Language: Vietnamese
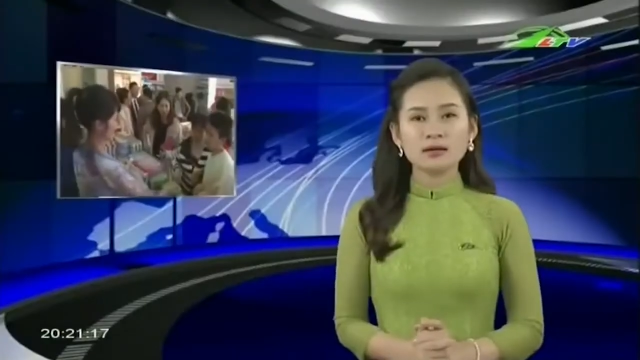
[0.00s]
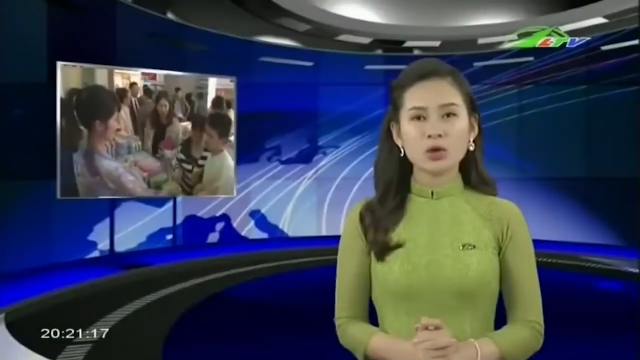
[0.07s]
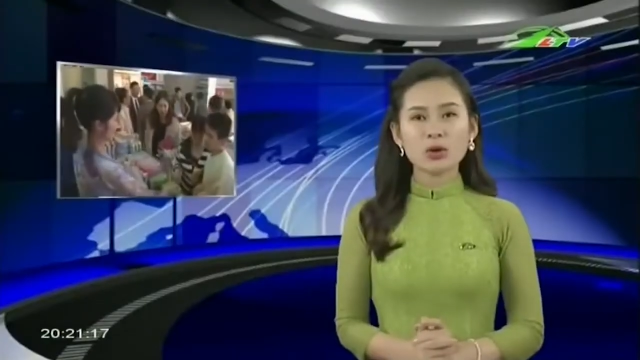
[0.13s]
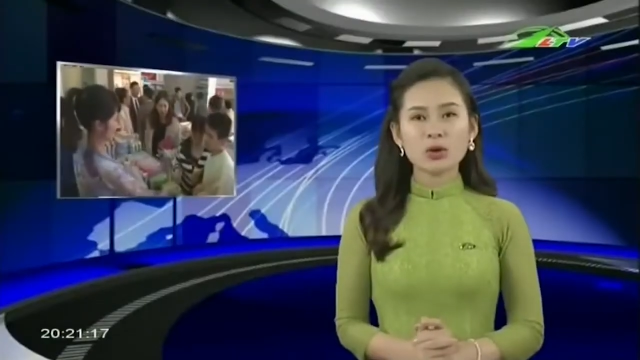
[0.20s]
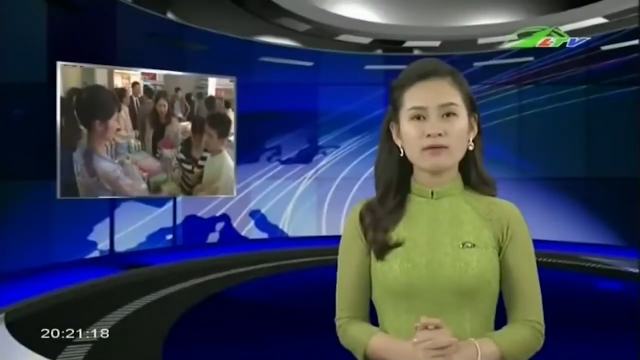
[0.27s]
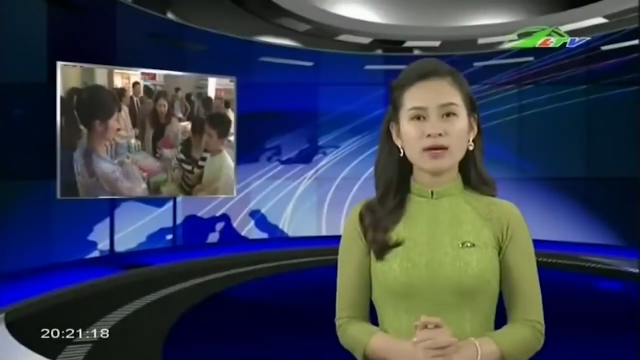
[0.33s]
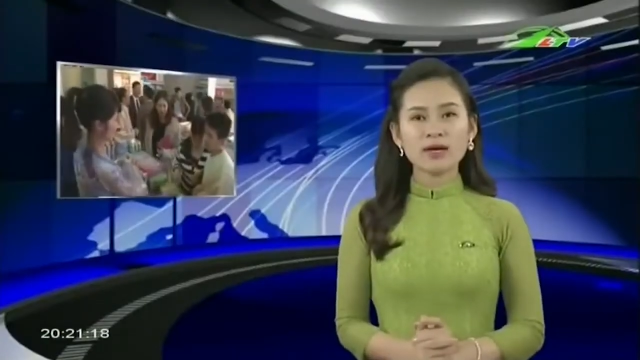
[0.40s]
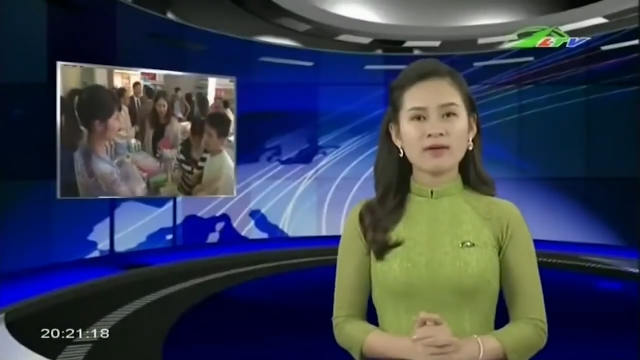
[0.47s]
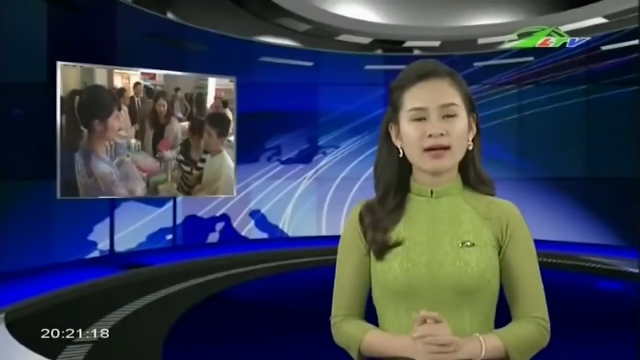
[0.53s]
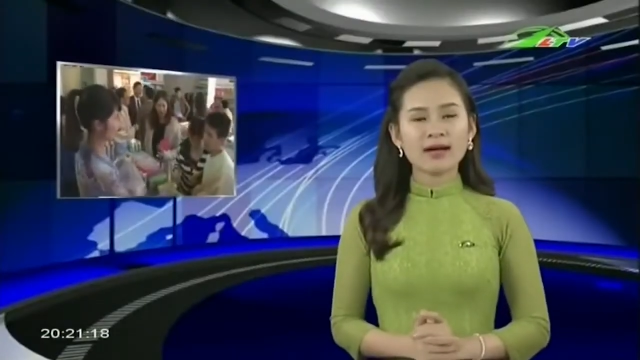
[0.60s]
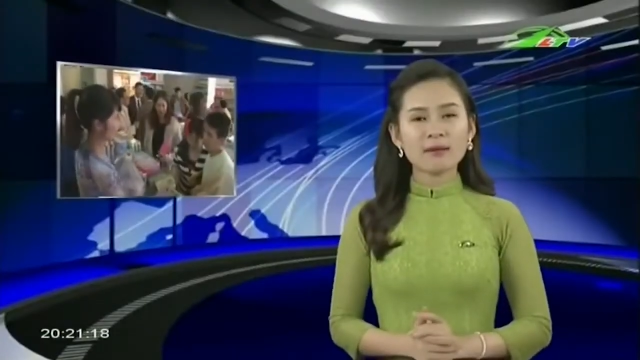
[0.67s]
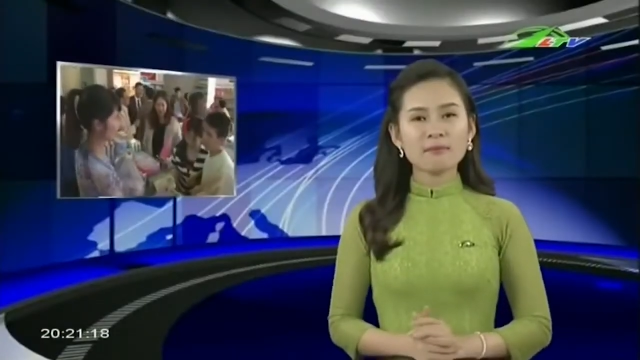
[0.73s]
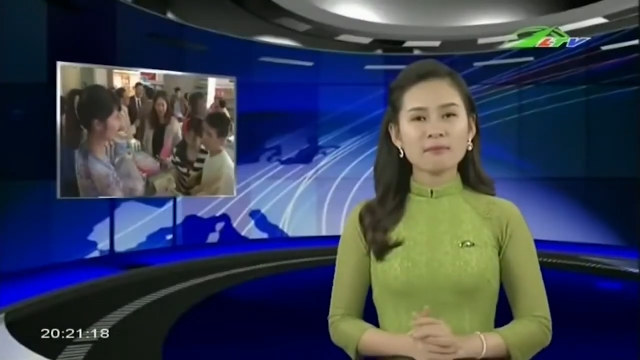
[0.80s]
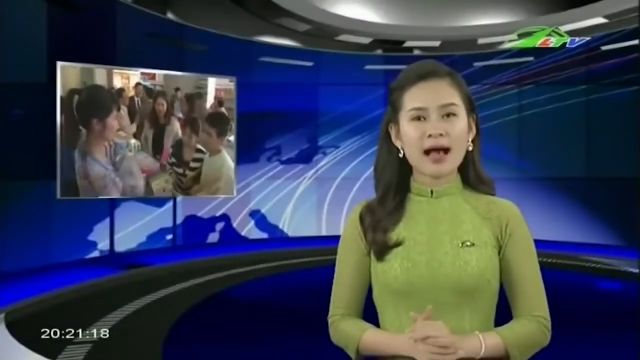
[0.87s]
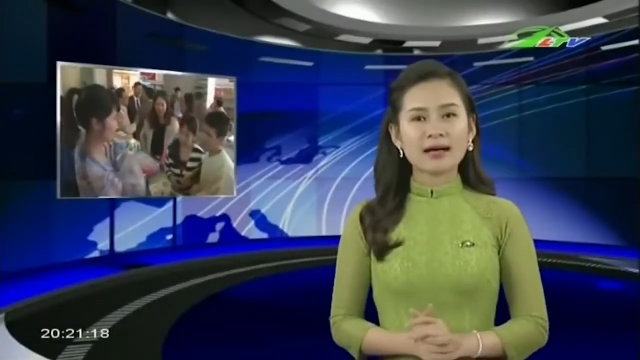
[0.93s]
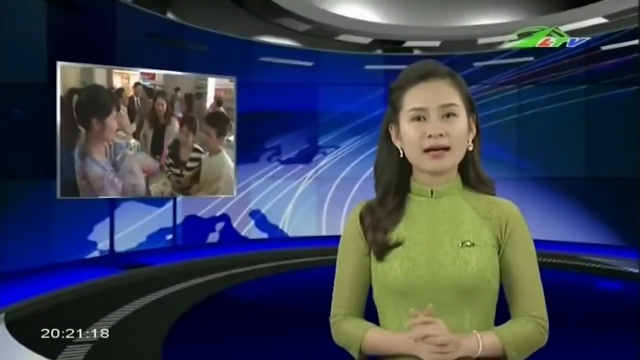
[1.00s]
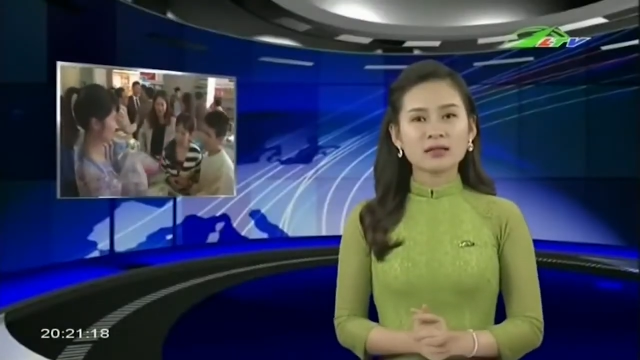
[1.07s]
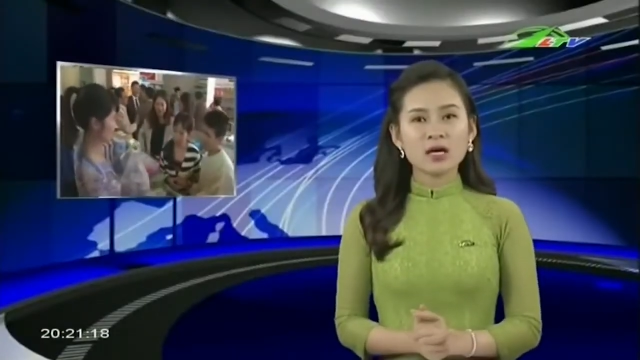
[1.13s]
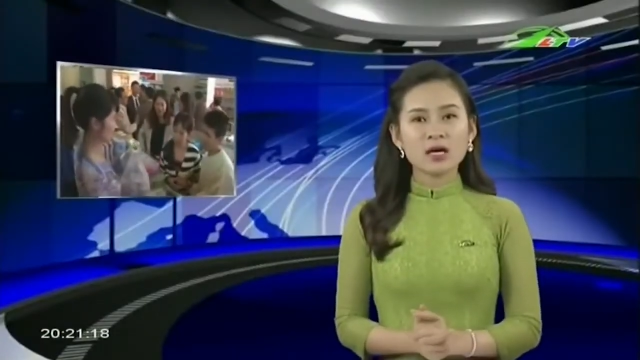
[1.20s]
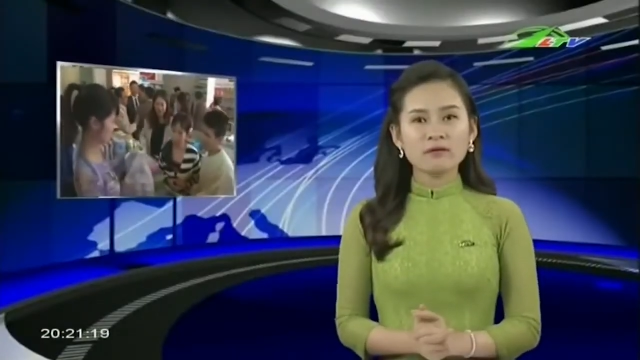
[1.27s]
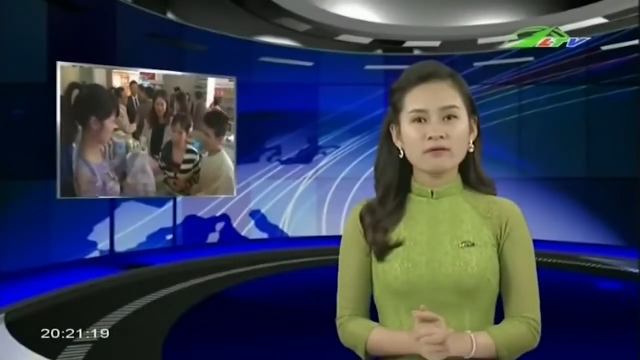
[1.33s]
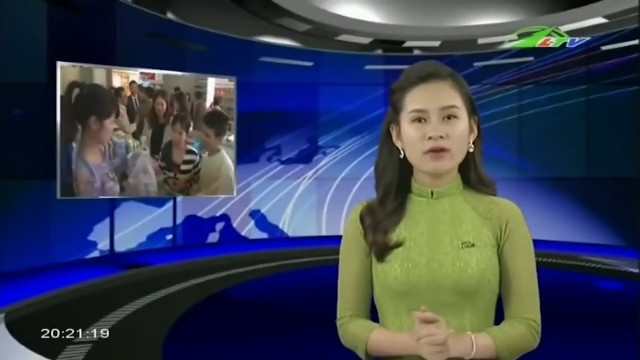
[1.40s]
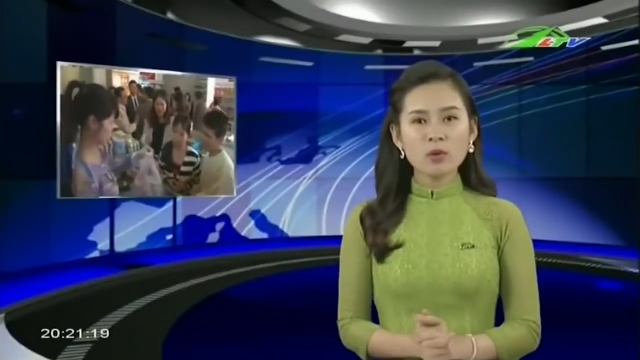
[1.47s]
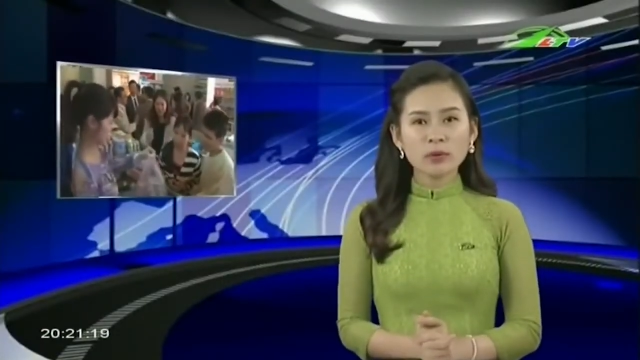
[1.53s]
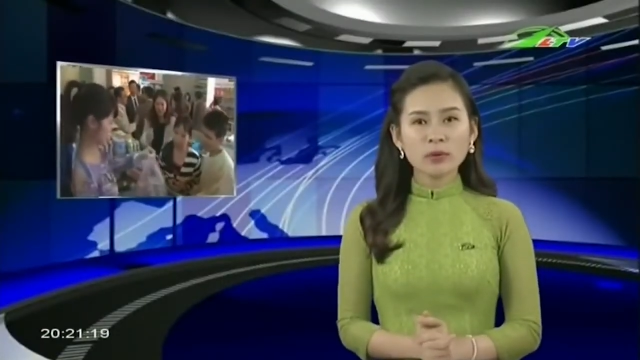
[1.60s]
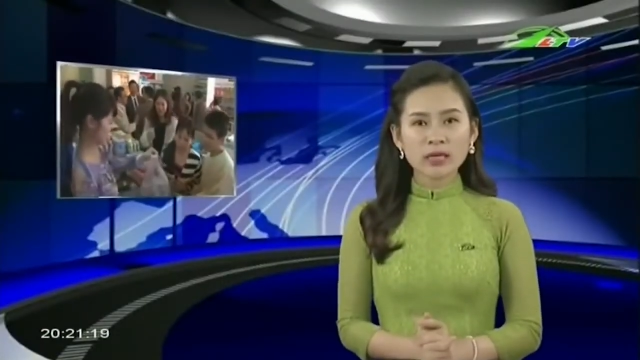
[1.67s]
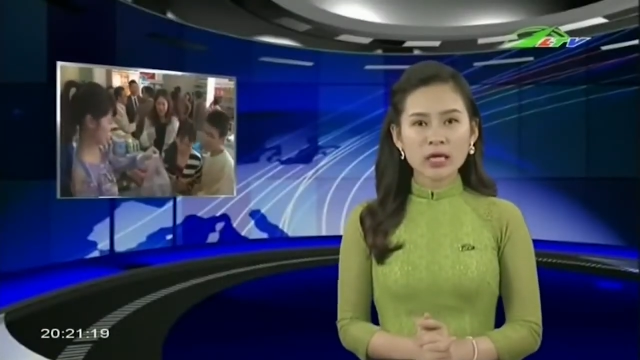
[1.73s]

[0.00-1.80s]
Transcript: Thưa quý vị và các bạn, với mục